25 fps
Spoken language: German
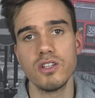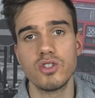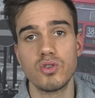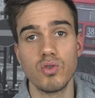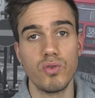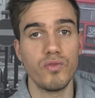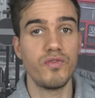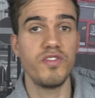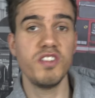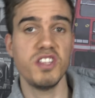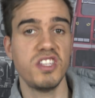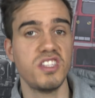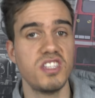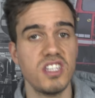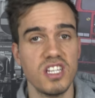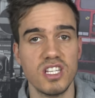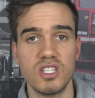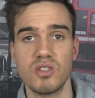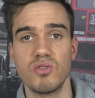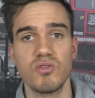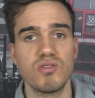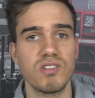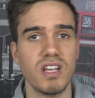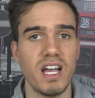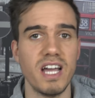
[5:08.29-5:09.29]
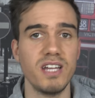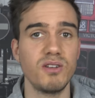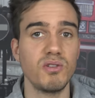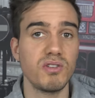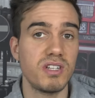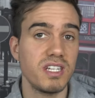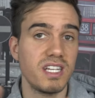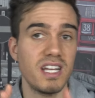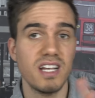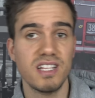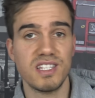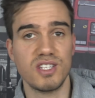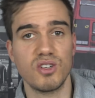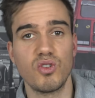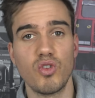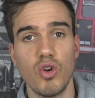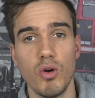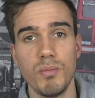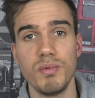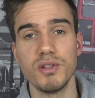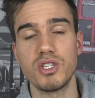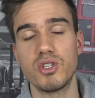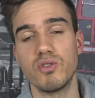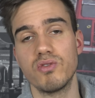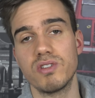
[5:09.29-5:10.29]
so witzig zu sein und die ganze
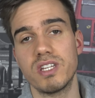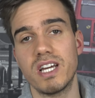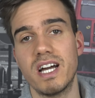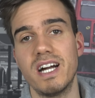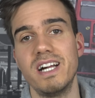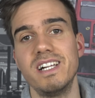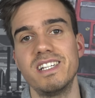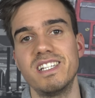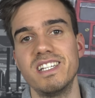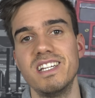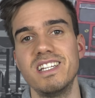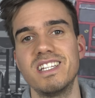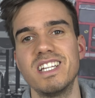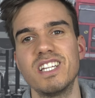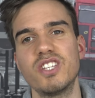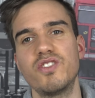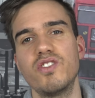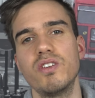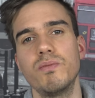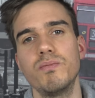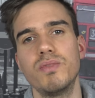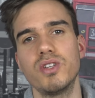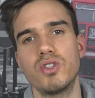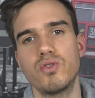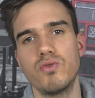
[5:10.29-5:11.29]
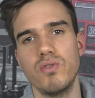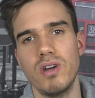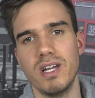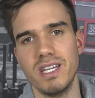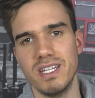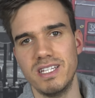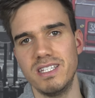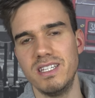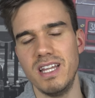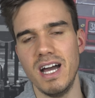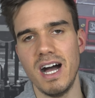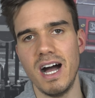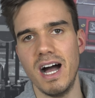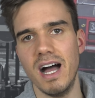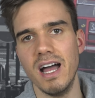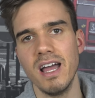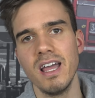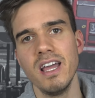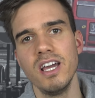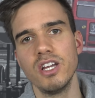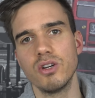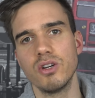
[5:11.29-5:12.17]
Gruppe zu unterhalten. Deswegen bist du ja nicht da.